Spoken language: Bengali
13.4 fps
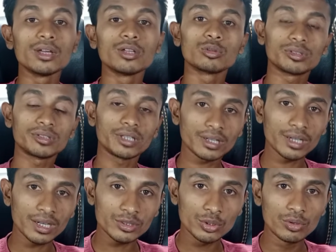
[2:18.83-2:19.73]
তো
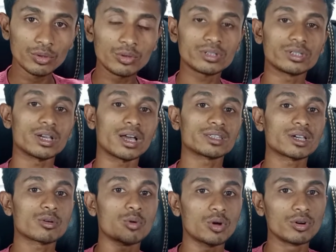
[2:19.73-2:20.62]
টেকার জন্য যা যা
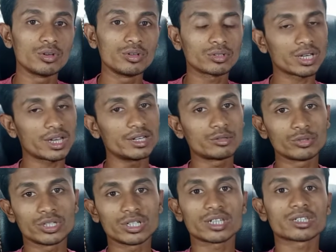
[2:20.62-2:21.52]
করণীয় তাই একটু
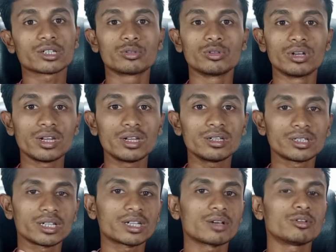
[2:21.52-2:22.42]
যেটা আজকে শুনে নিন
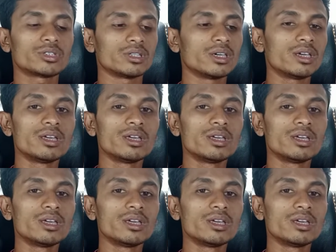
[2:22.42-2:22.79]
সেটা হচ্ছে